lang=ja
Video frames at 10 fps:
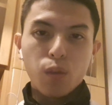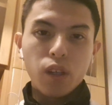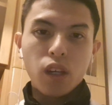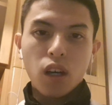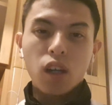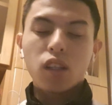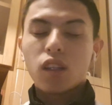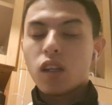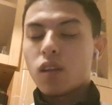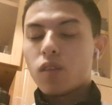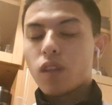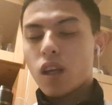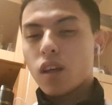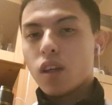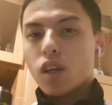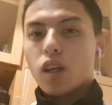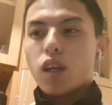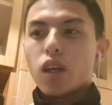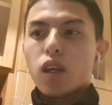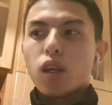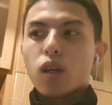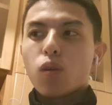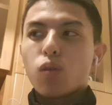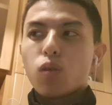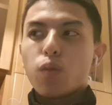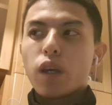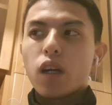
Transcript: 思いがあったので、えこの三